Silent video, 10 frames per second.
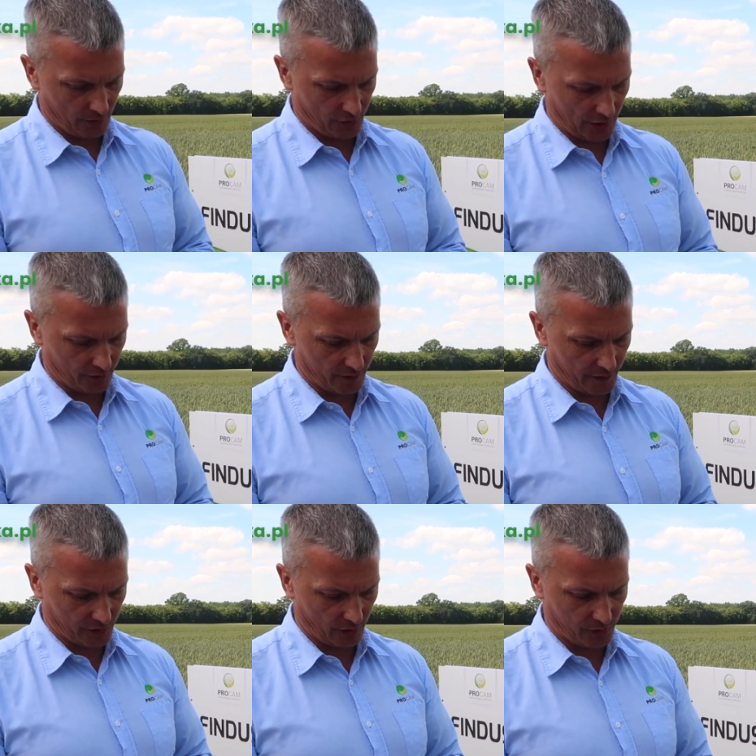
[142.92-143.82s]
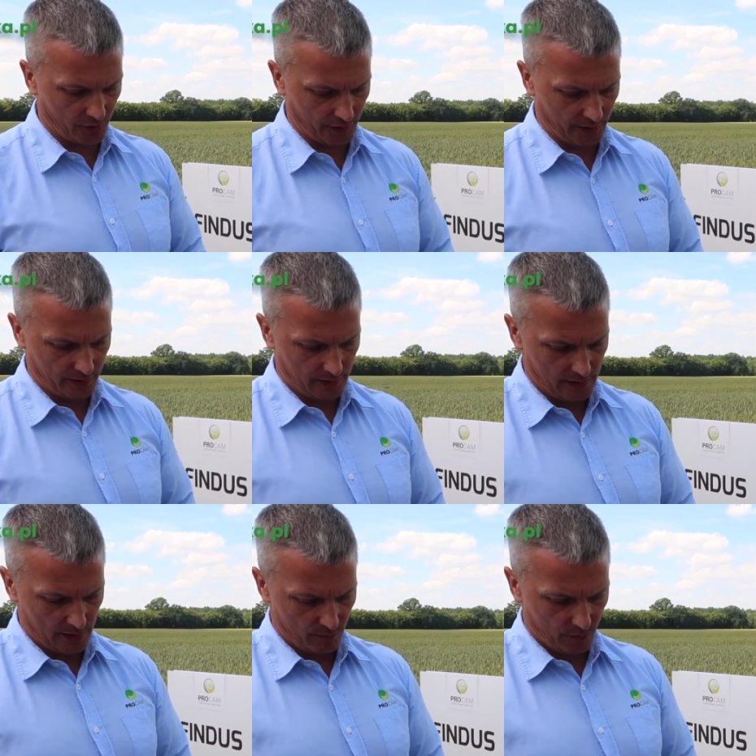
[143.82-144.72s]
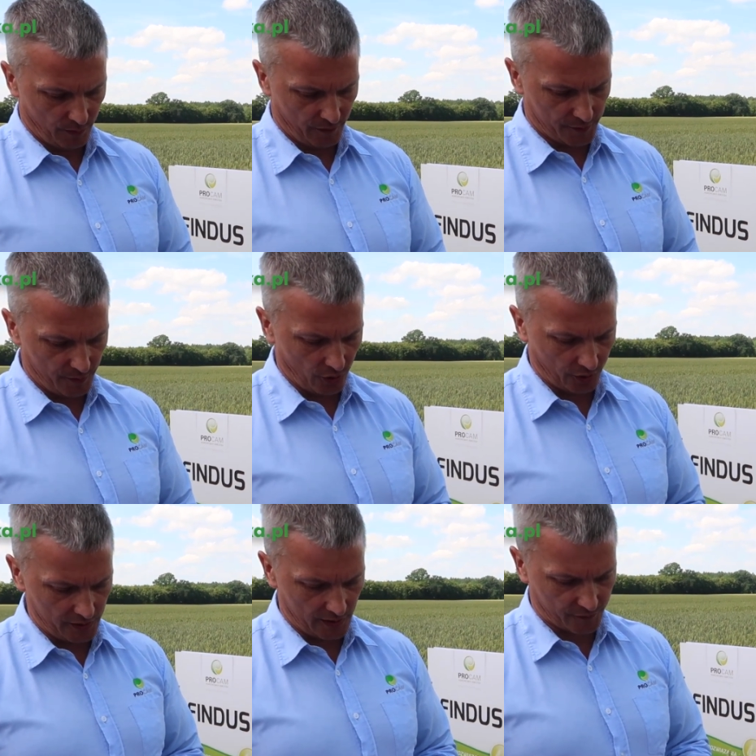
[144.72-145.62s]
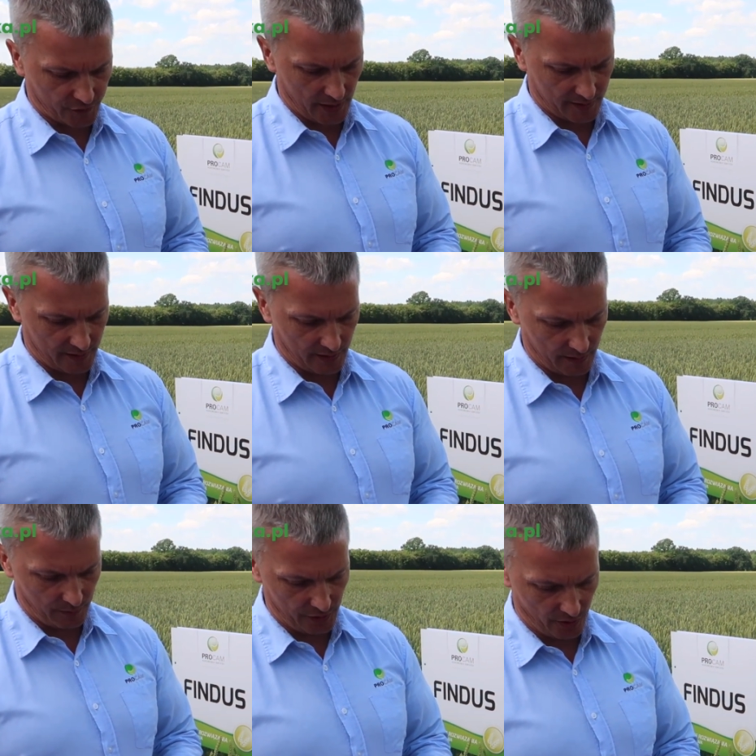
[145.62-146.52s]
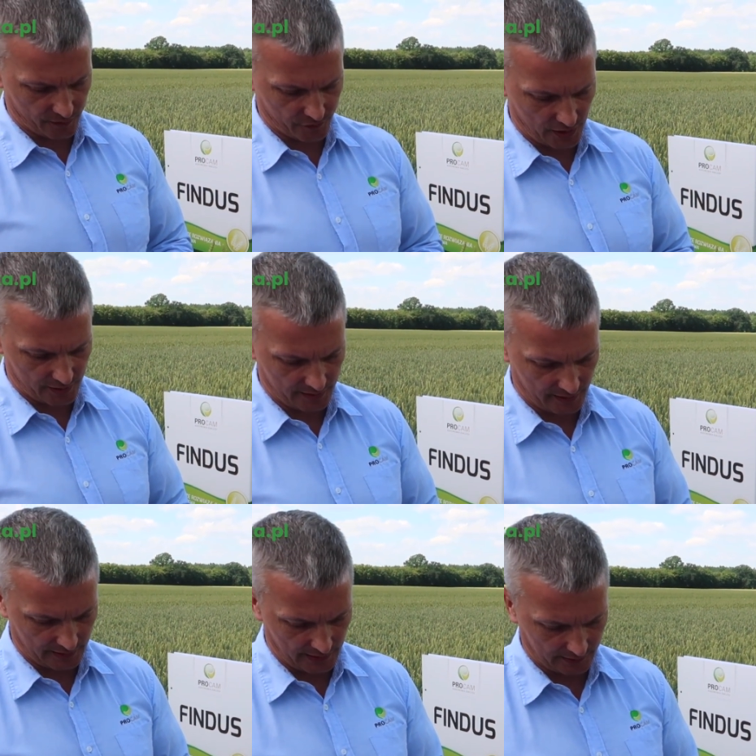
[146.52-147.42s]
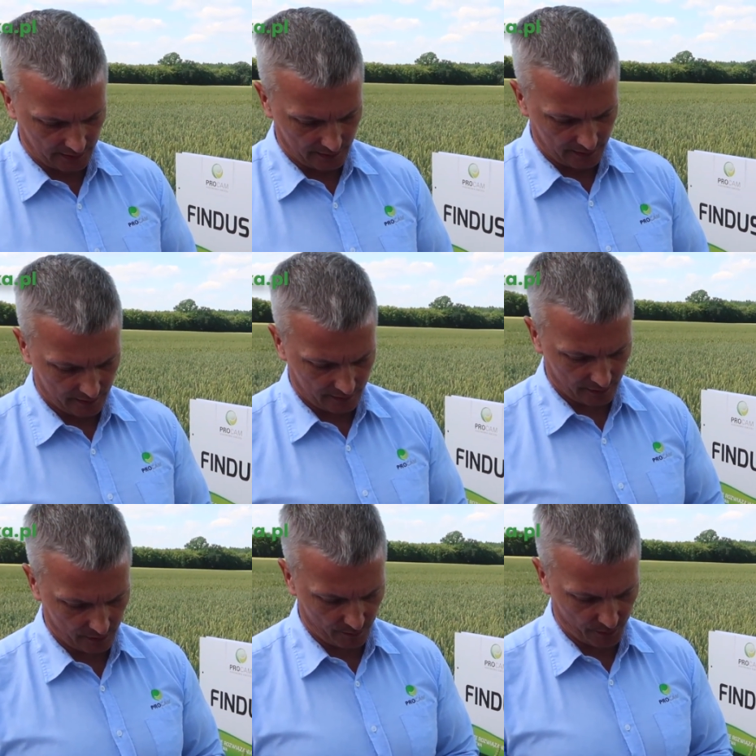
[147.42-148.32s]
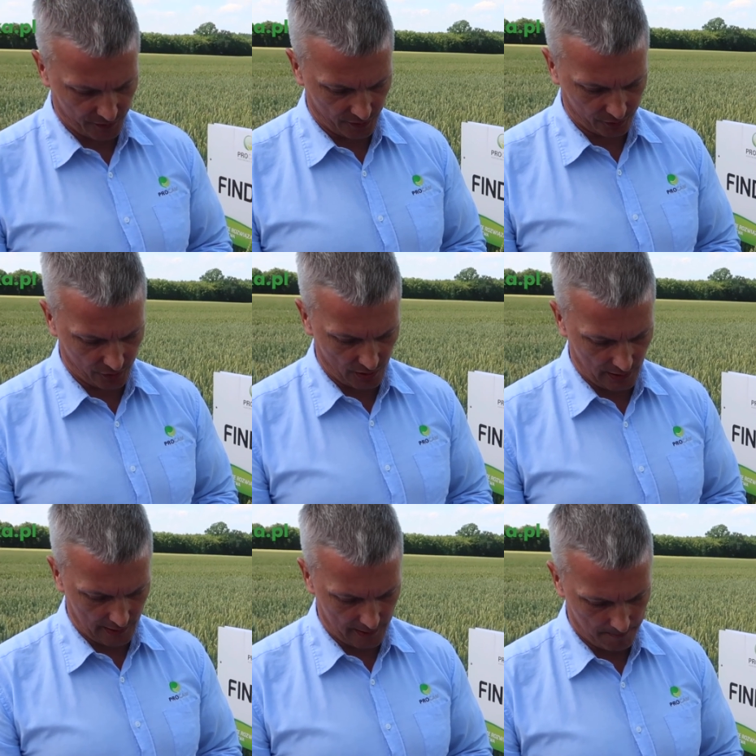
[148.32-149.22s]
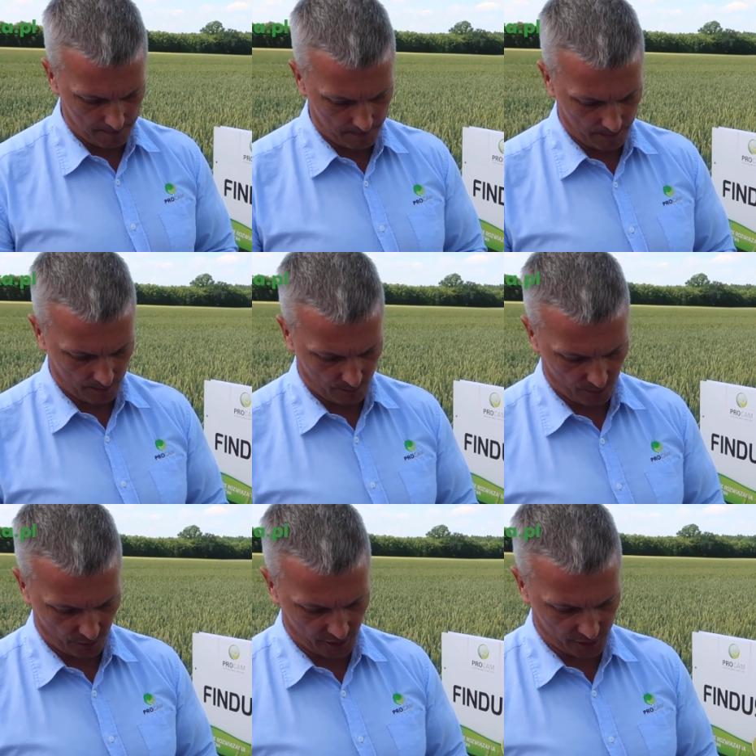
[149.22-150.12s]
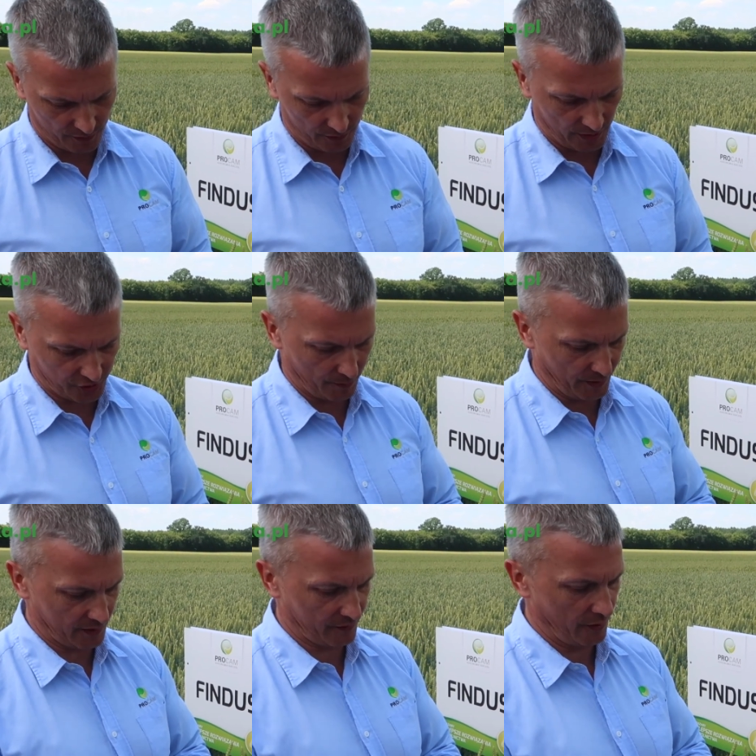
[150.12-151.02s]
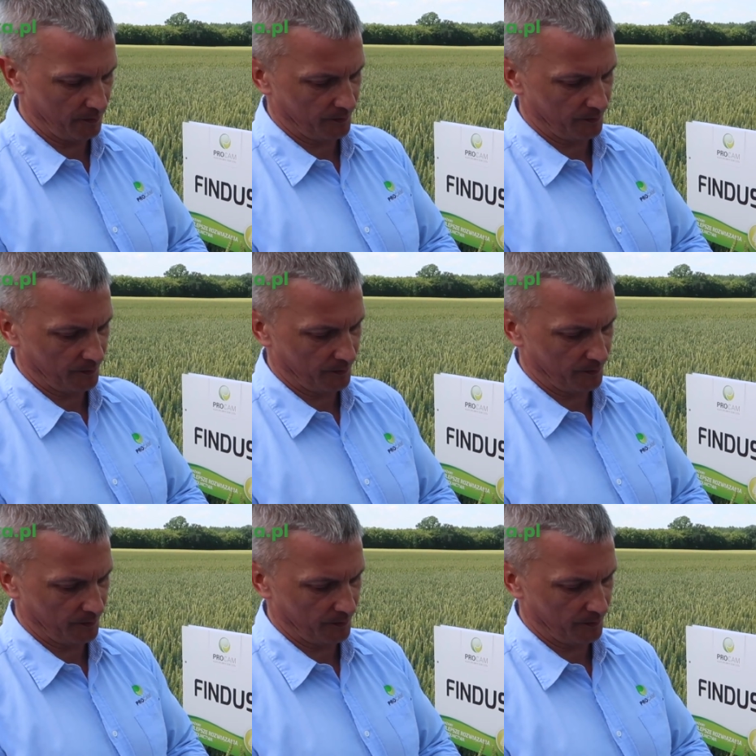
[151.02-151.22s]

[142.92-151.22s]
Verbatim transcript: No, ziarno jest wykształcone, bo powiedzmy Norin jest wczesny, Emilio jest wczesny, tak? ci, ale Powiedzmy, zobaczcie Państwo.